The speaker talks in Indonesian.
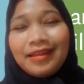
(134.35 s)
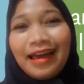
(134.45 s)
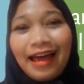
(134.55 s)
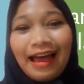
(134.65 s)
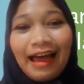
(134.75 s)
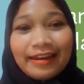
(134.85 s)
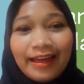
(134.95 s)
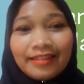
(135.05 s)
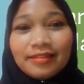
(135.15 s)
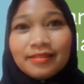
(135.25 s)
Ya,
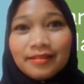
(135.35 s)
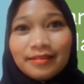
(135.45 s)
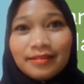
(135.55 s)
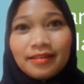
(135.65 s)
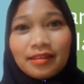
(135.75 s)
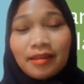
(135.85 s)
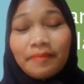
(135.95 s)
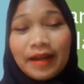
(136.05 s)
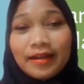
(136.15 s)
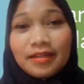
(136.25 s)
adat
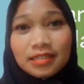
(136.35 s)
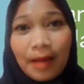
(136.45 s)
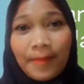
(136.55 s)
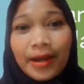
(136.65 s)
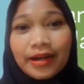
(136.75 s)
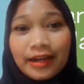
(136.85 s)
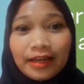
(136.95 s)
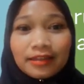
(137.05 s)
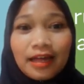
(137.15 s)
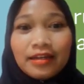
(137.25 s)
tetap tadi sama
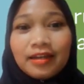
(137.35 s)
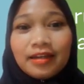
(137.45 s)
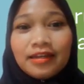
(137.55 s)
dengan yang tadi,